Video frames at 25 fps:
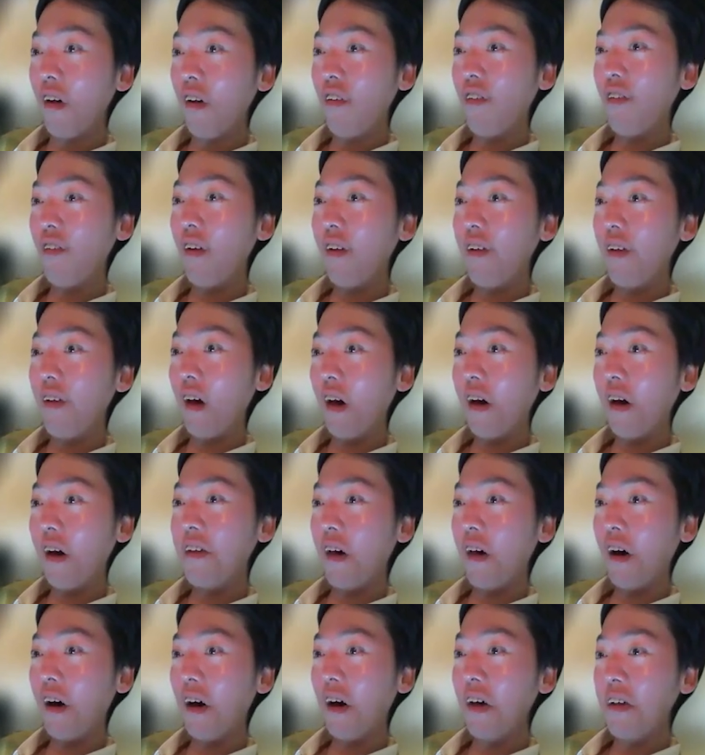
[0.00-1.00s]
すでに会
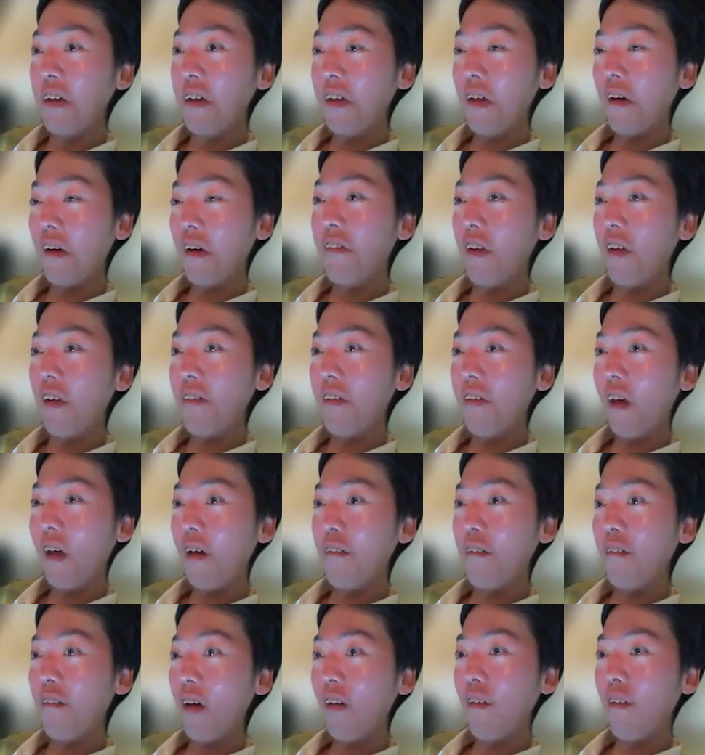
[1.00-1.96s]
社やってて、まあ、